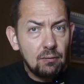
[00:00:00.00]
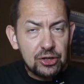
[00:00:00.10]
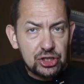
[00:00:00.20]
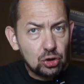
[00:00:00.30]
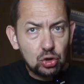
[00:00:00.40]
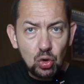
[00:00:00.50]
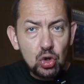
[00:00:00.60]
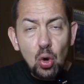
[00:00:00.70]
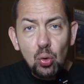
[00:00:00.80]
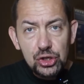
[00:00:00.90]

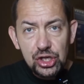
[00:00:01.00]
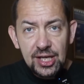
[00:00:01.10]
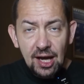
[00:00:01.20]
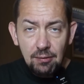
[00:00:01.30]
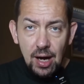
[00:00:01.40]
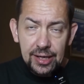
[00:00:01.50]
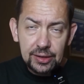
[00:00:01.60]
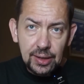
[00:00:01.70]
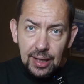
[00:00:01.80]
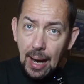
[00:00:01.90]
Вашингтон очень
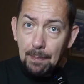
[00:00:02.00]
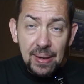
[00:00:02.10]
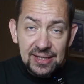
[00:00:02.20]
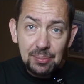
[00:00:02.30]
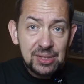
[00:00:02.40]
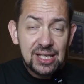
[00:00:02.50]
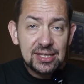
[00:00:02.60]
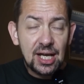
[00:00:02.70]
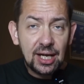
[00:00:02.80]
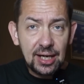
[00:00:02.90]
коварен. Об этом
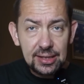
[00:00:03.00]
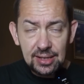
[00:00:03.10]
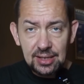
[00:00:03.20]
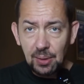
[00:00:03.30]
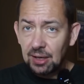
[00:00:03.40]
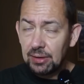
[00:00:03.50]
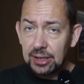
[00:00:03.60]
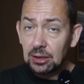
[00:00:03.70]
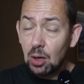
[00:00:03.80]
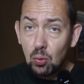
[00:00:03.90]
неоднократно нам
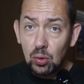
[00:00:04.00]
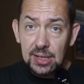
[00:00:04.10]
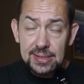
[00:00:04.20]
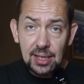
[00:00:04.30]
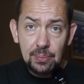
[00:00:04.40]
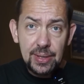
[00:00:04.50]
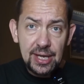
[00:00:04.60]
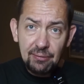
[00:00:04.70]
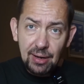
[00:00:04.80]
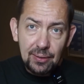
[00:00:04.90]
говорила Оля
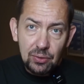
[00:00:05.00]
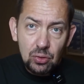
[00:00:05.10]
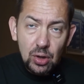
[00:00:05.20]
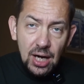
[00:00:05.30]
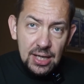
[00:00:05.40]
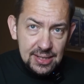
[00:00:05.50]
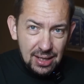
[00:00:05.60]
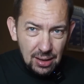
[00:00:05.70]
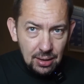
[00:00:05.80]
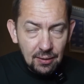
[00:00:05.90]
Скобеева. Но раз
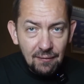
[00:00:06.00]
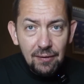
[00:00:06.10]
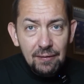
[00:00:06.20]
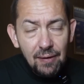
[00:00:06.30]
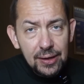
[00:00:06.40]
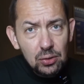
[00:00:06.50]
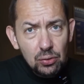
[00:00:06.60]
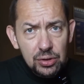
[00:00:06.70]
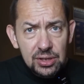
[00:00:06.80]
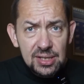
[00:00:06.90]
а, вы
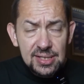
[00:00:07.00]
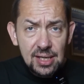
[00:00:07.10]
воюете с